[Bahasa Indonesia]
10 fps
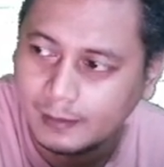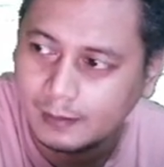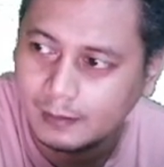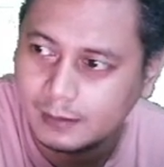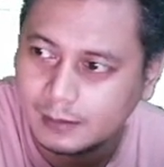
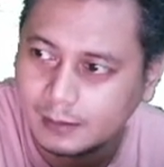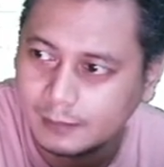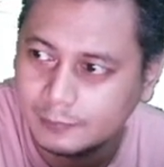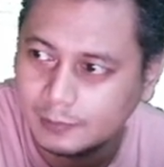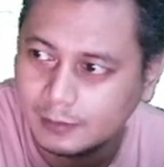
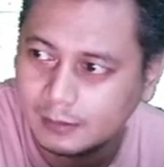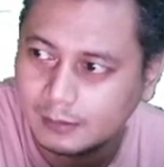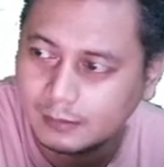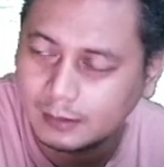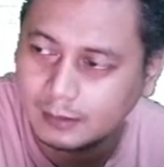dicabut
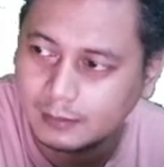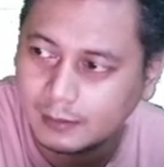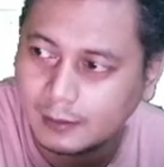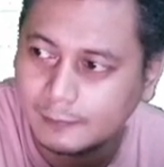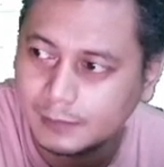
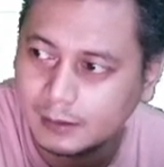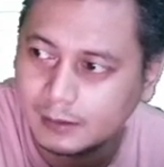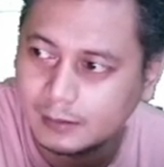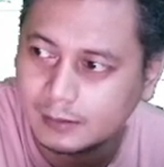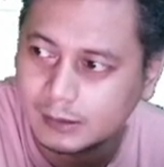
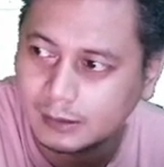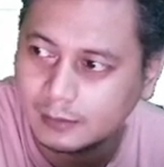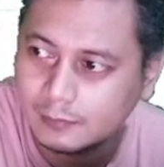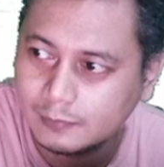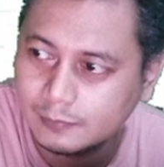RAM-nya
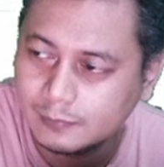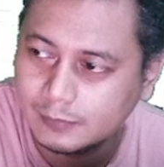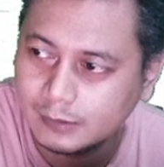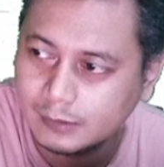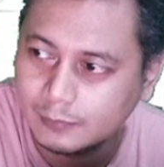satu
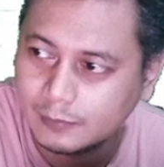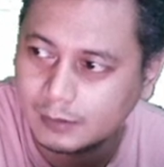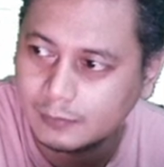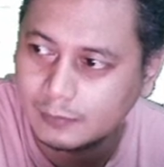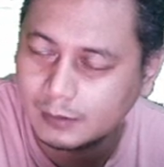
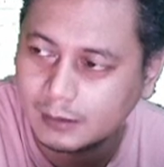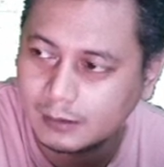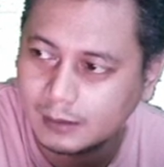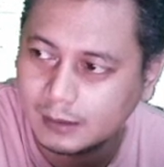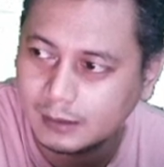ditukar-tukar
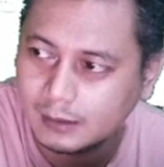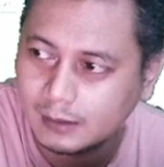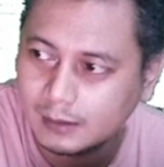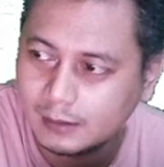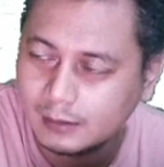nggak
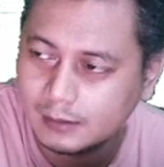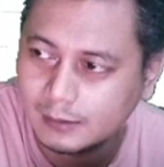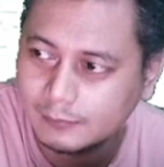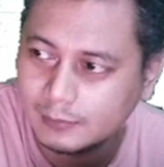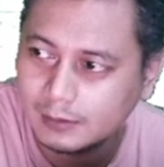nyala
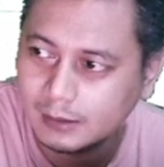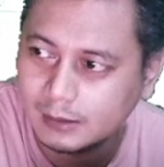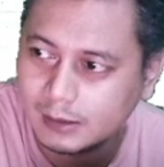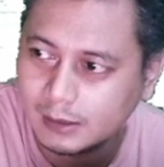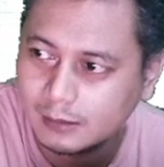dicabut lagi
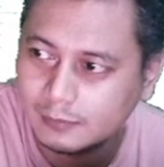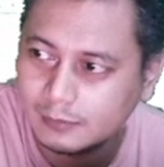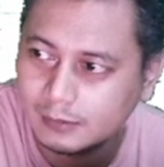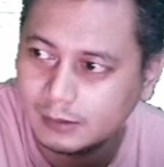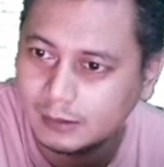satu
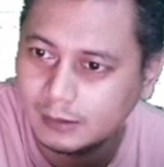di